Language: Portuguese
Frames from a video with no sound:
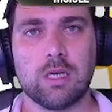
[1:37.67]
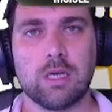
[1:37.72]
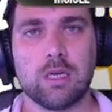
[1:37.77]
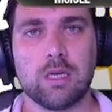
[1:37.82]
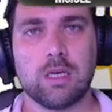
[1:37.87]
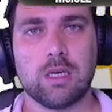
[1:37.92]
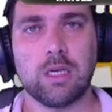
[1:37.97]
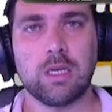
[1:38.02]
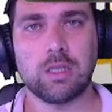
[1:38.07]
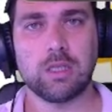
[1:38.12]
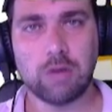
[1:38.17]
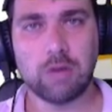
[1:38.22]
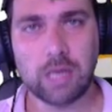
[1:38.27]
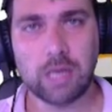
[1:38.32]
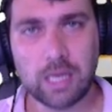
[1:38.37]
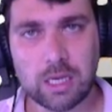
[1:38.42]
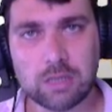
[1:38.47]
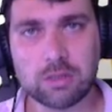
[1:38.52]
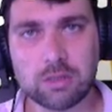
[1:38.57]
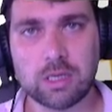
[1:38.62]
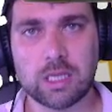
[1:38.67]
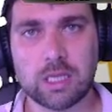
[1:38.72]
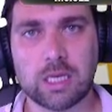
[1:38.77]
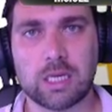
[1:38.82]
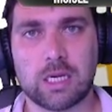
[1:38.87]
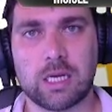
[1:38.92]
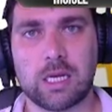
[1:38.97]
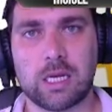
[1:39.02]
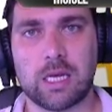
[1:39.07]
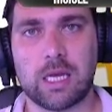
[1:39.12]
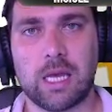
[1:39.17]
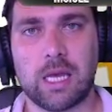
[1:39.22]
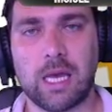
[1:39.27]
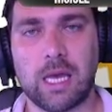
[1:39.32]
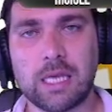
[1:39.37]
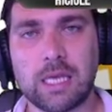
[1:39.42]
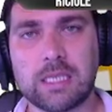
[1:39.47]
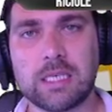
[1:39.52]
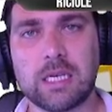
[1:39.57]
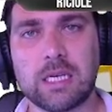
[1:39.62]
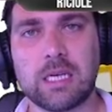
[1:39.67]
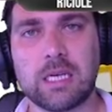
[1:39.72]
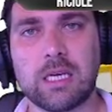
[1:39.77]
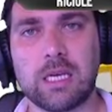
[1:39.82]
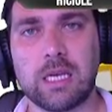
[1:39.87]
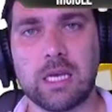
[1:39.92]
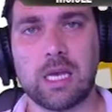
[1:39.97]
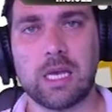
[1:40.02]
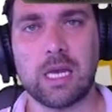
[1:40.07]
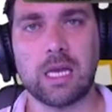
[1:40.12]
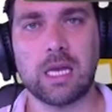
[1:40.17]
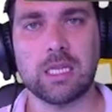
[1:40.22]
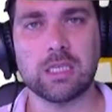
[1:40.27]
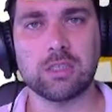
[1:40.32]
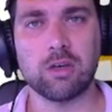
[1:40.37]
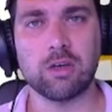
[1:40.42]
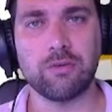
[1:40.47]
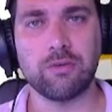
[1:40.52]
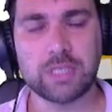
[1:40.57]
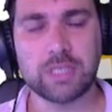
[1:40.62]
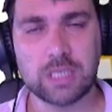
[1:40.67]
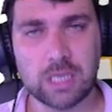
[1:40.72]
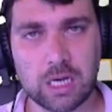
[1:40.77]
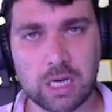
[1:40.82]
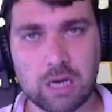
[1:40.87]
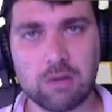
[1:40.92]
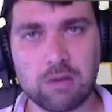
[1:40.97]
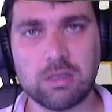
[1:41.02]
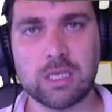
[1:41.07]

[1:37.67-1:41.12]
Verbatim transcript: Então é isso, galera. Essa é a lista oficial da